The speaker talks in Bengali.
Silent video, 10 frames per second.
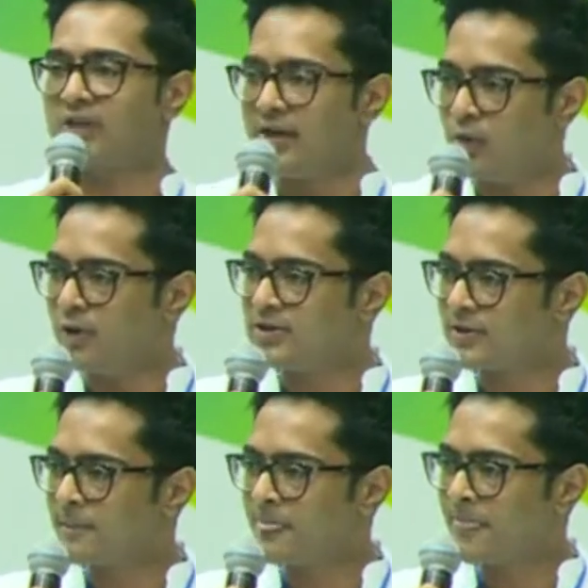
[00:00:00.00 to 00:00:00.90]
হয়েছে
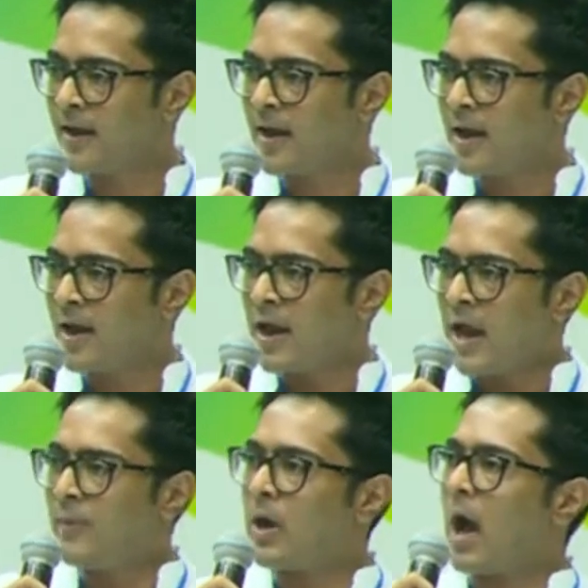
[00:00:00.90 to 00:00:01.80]

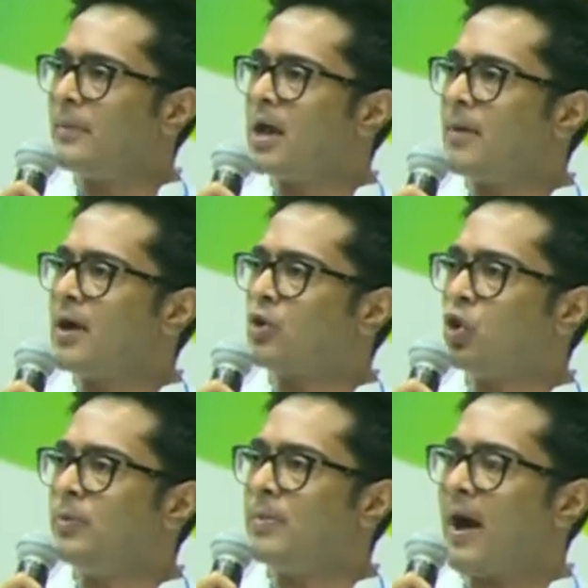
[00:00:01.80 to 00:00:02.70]
এবং আমি আমার
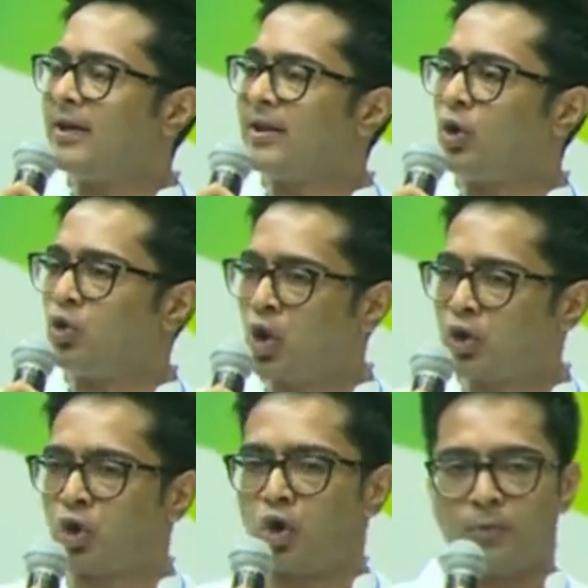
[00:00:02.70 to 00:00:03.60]
কর্মী ভাইদের অনুরোধ
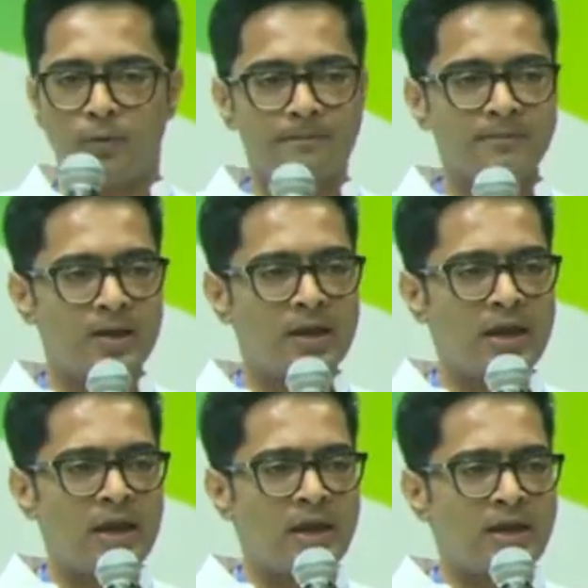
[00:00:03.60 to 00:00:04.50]
করব
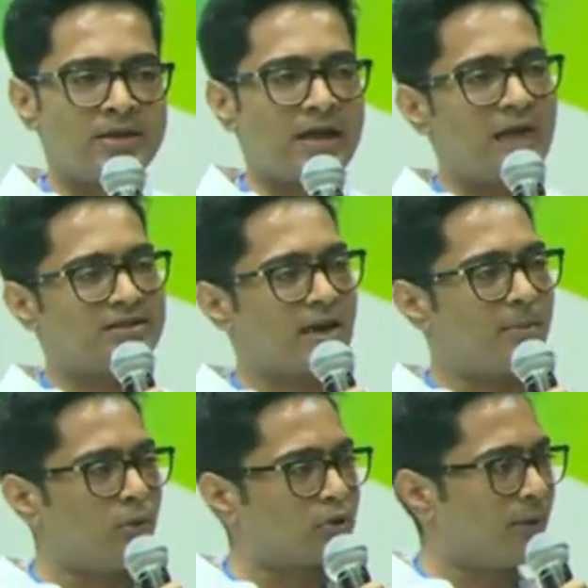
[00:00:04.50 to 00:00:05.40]
যে আজকে
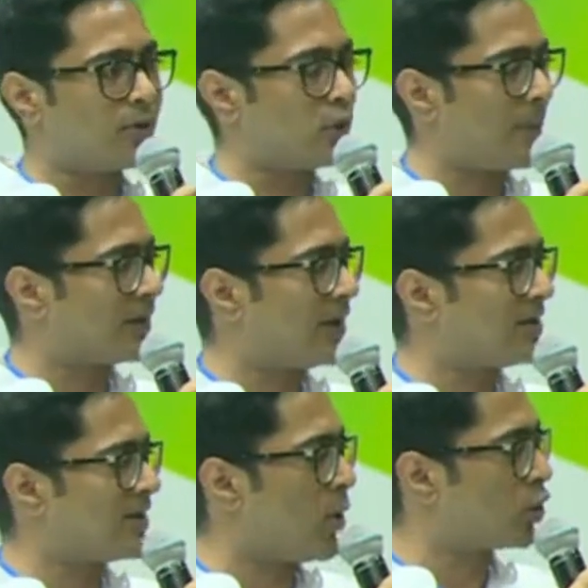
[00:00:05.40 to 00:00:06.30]
মমতা বন্দ্যোপাধ্যায় যে
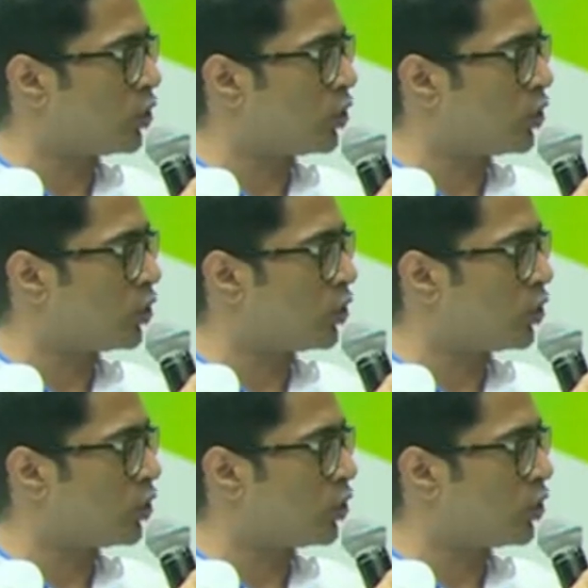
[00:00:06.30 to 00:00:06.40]
বক্তব্য